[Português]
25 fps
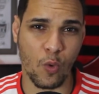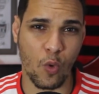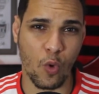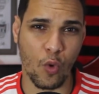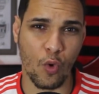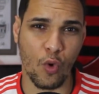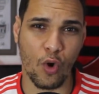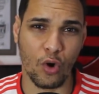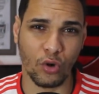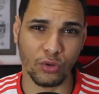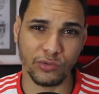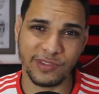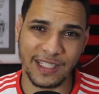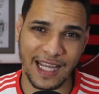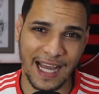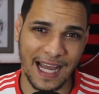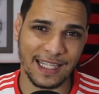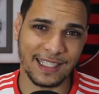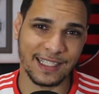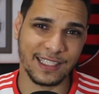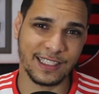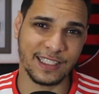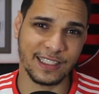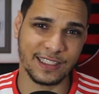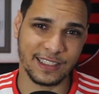com
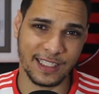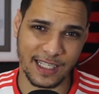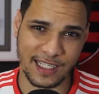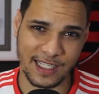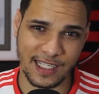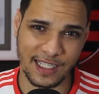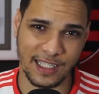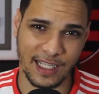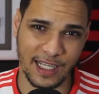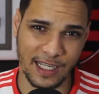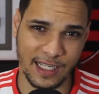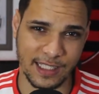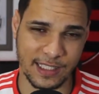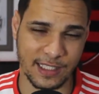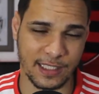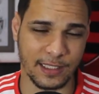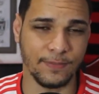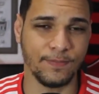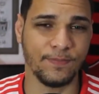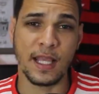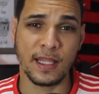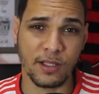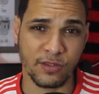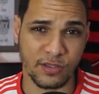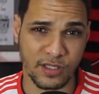rodadas de
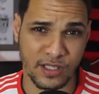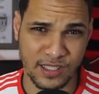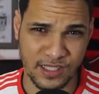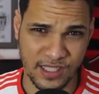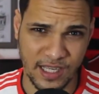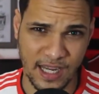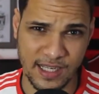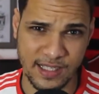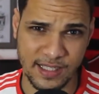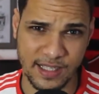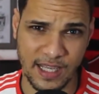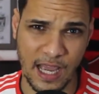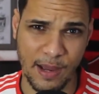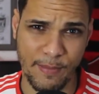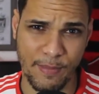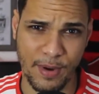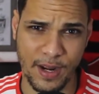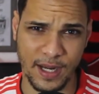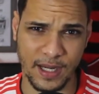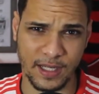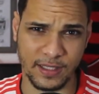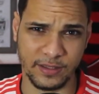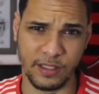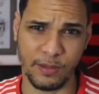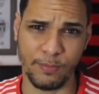antecedência. Não se esqueça que
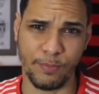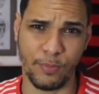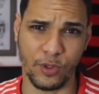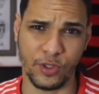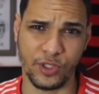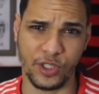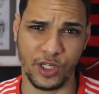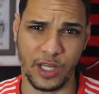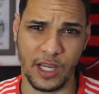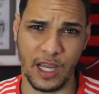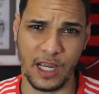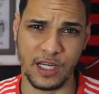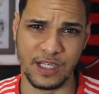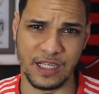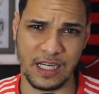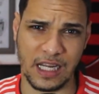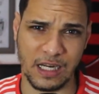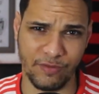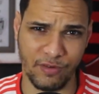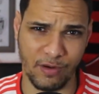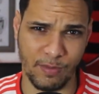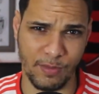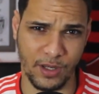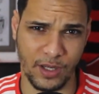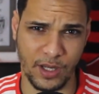amanhã tem podcast lá
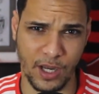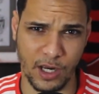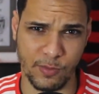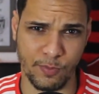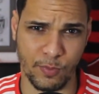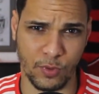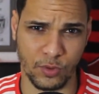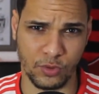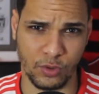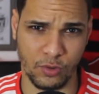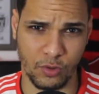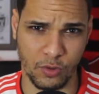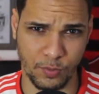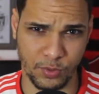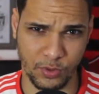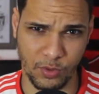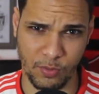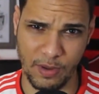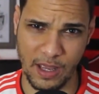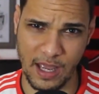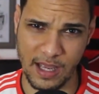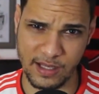no flamencast.com.br.